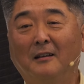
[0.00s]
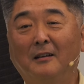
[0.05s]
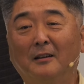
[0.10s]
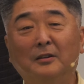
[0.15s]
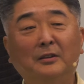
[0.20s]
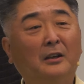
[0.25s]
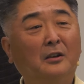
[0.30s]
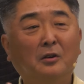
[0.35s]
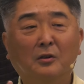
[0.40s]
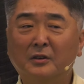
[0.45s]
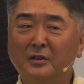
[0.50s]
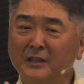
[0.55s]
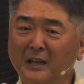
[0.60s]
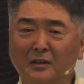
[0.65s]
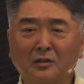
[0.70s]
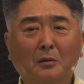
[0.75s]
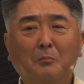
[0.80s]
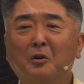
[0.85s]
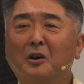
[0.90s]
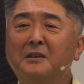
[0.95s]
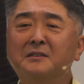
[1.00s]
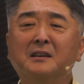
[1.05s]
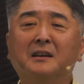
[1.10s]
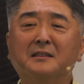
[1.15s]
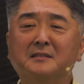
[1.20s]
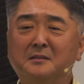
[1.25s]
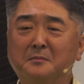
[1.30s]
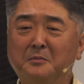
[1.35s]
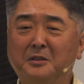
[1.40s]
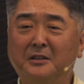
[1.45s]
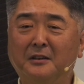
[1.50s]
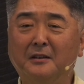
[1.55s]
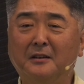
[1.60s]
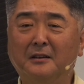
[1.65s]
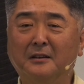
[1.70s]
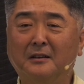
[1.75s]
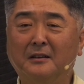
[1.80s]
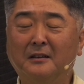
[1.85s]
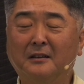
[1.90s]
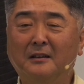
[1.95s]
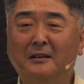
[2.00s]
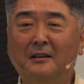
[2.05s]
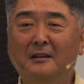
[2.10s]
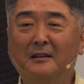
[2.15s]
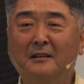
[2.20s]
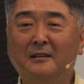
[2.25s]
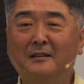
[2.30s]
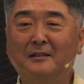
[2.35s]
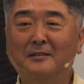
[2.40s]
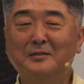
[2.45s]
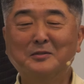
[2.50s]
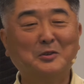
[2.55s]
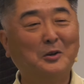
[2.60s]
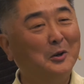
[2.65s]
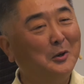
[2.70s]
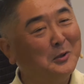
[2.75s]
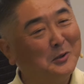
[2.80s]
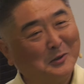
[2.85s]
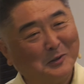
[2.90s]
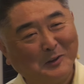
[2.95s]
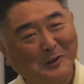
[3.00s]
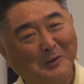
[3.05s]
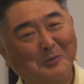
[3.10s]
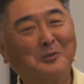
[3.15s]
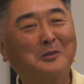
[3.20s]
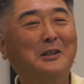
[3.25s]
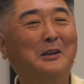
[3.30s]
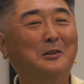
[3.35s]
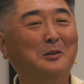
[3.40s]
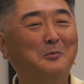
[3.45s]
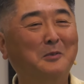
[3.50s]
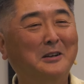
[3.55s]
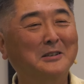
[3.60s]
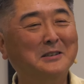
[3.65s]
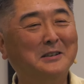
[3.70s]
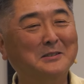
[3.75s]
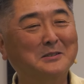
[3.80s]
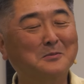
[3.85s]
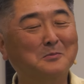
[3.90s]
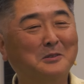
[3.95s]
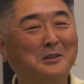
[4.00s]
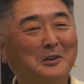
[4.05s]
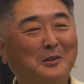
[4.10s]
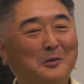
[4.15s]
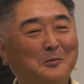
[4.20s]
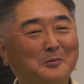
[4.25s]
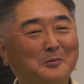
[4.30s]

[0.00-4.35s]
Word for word: 근데 그거 그냥 넘어가지 않습니다. 절대로 그냥 넘어가지 않습니다.